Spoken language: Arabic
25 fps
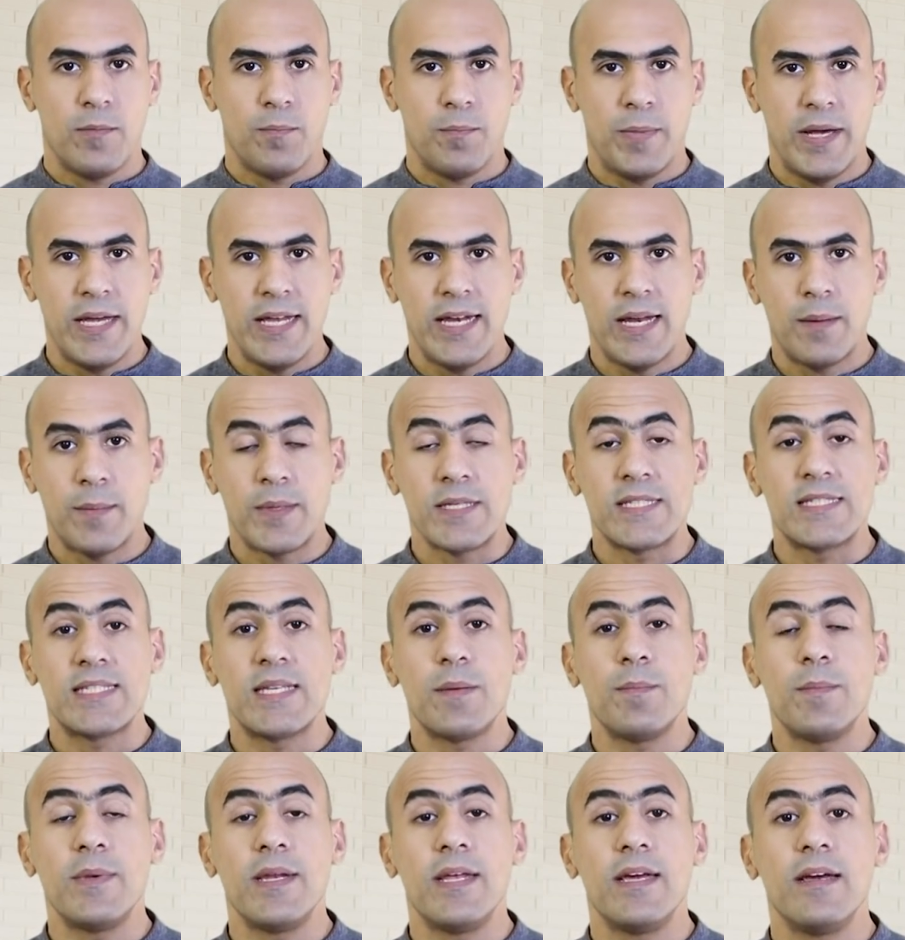بينما
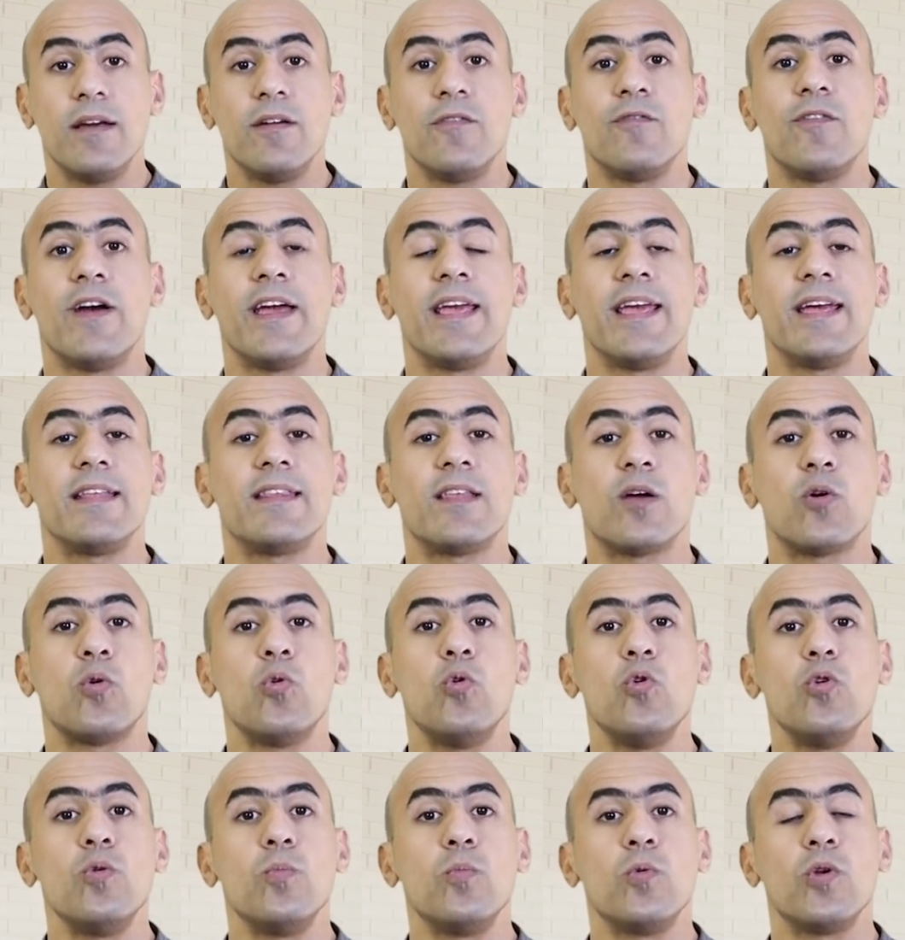السمنة فهي
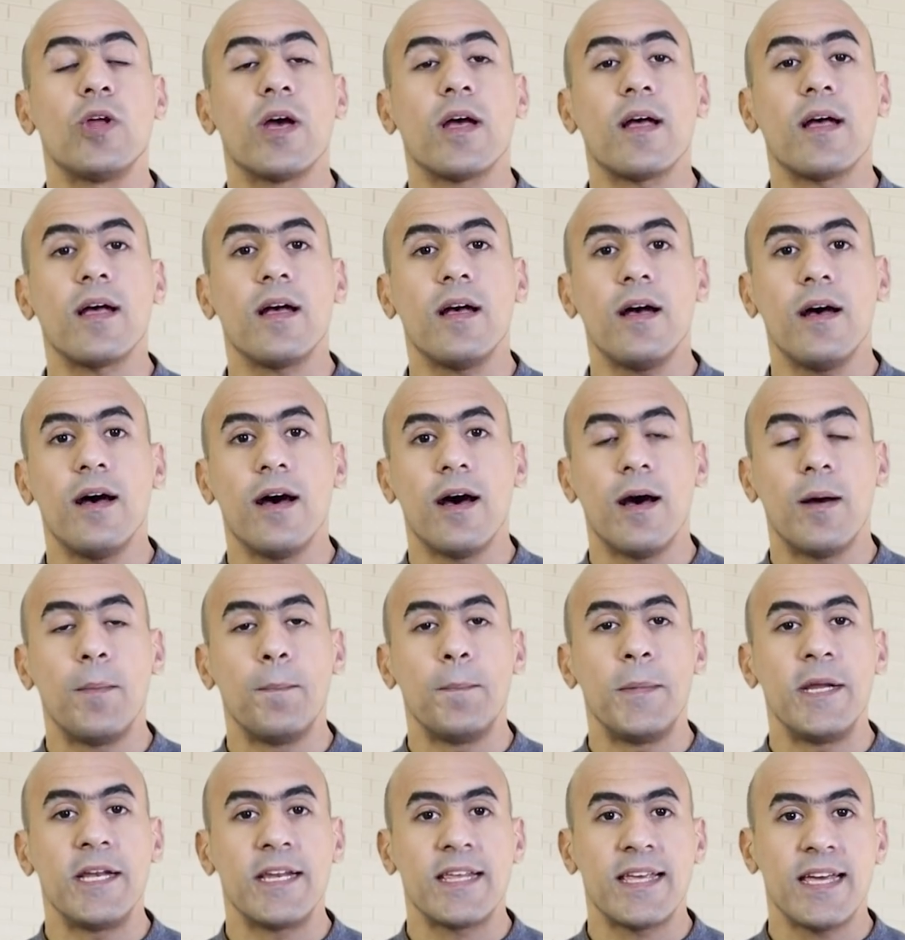تكون منقاة
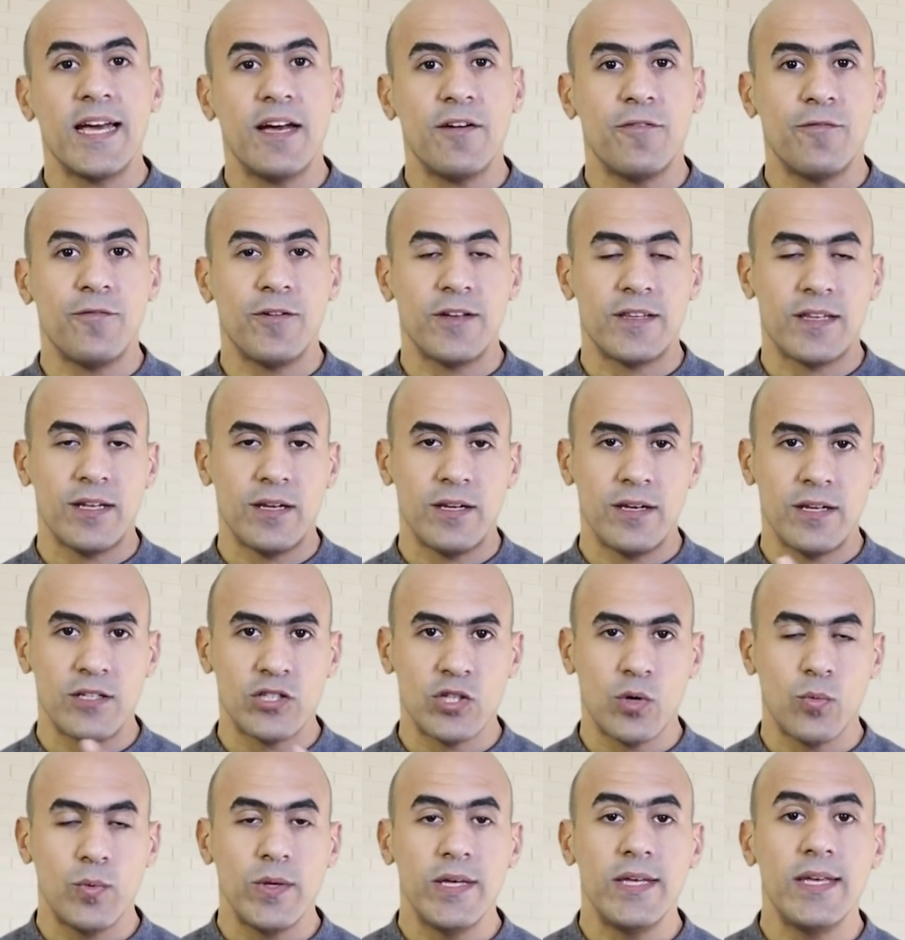من كافة
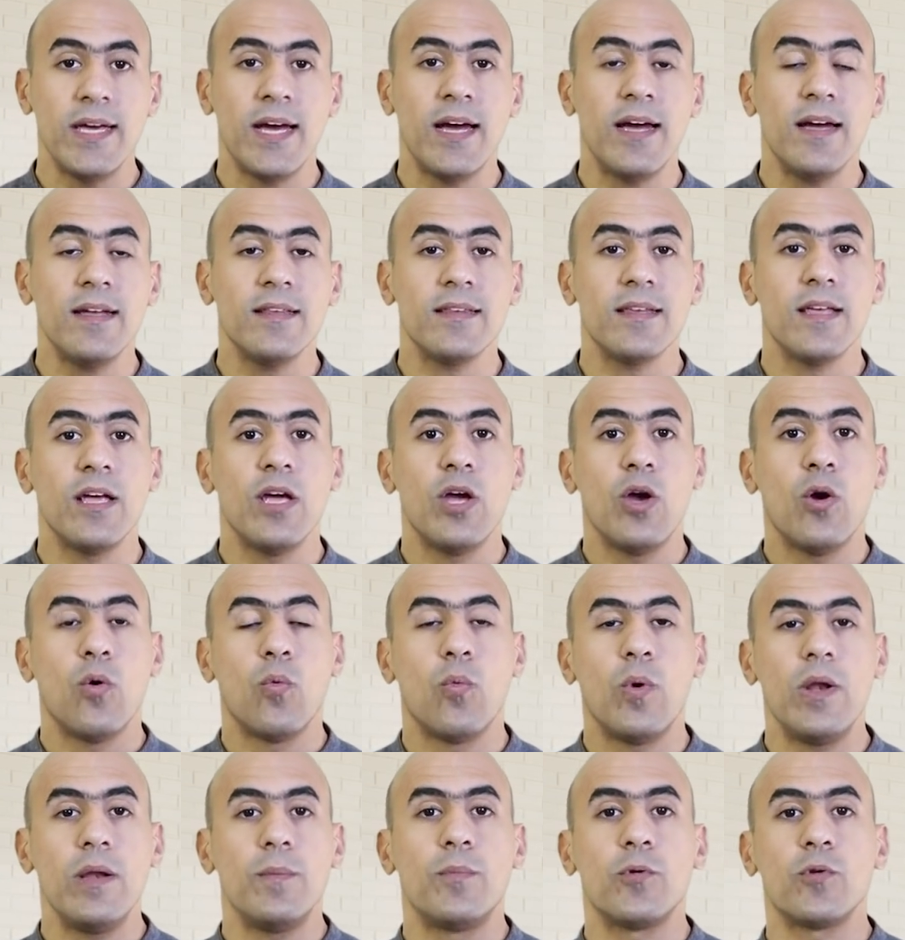النشويات
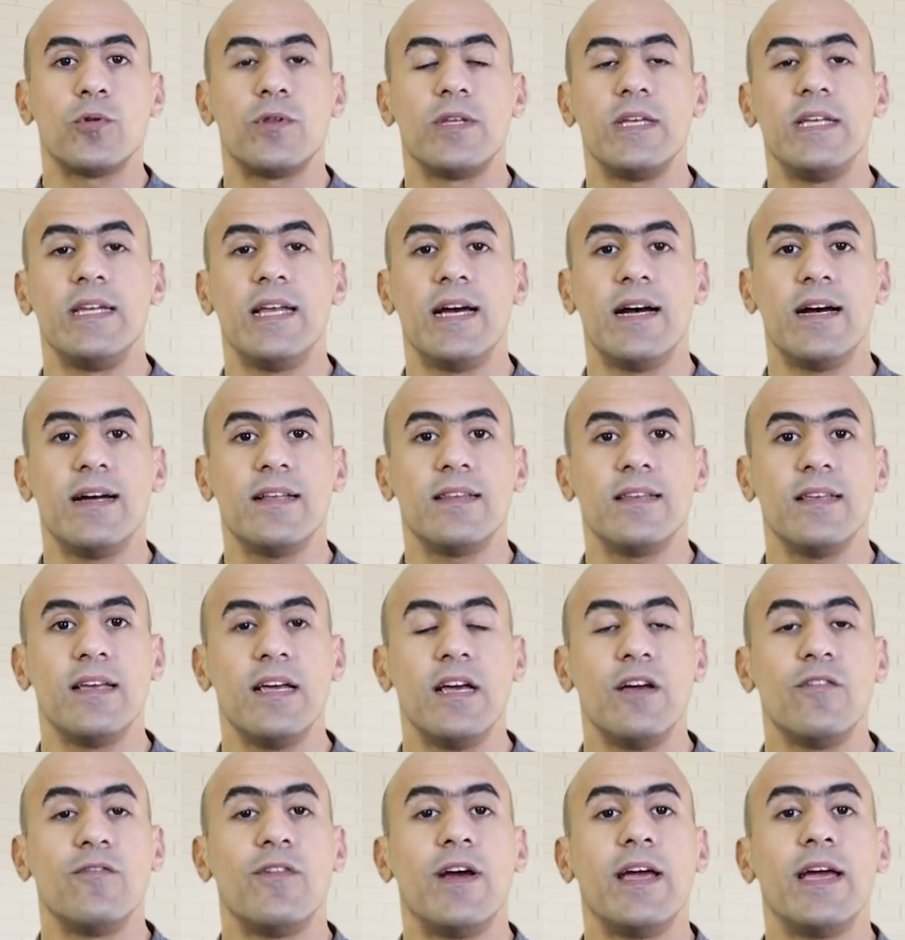والبروتينات
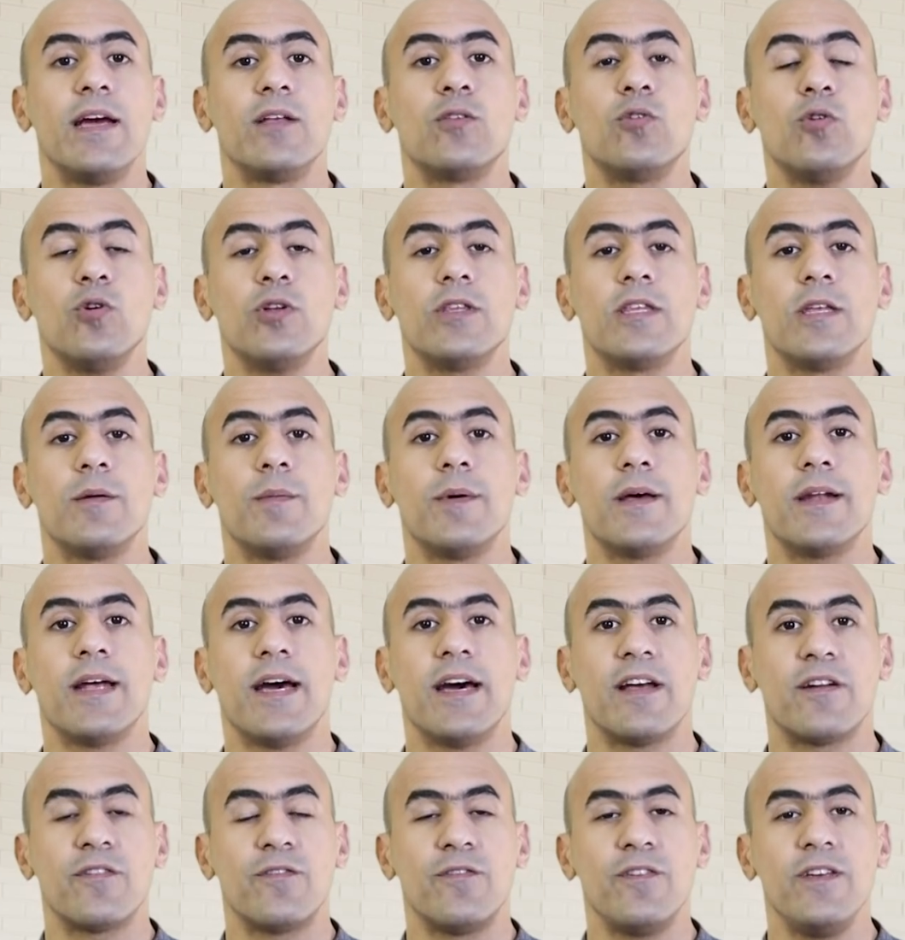فهي تعتبر
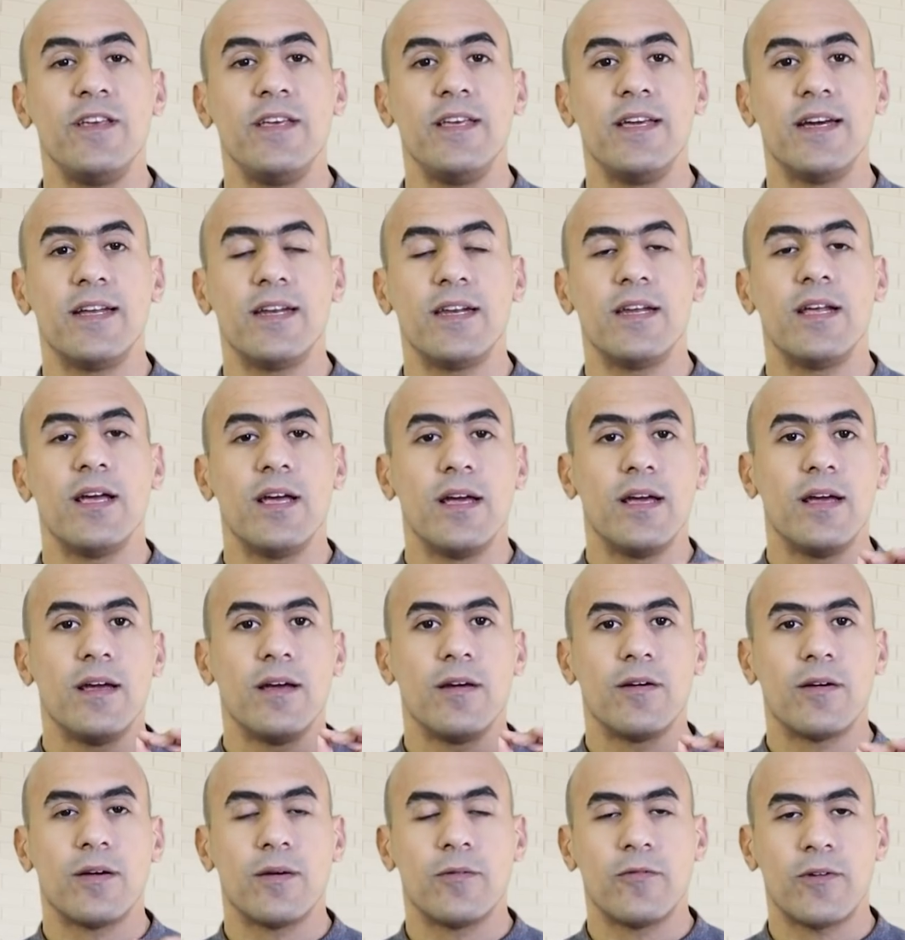حرفيا
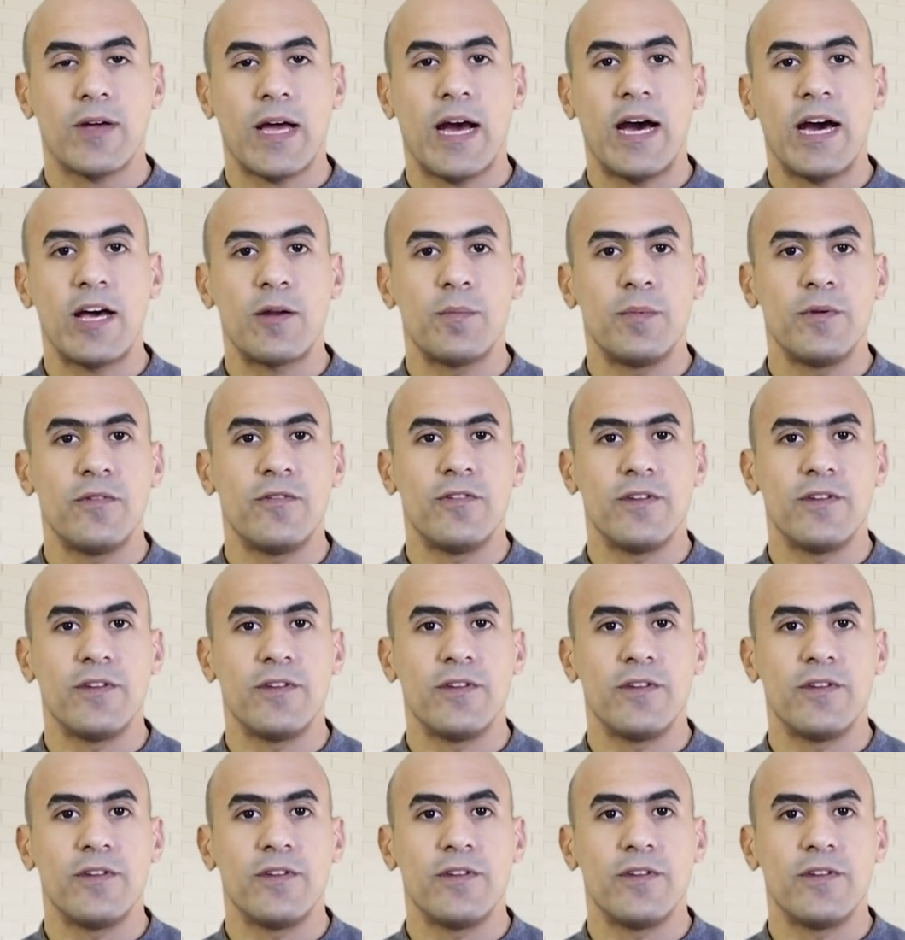كارب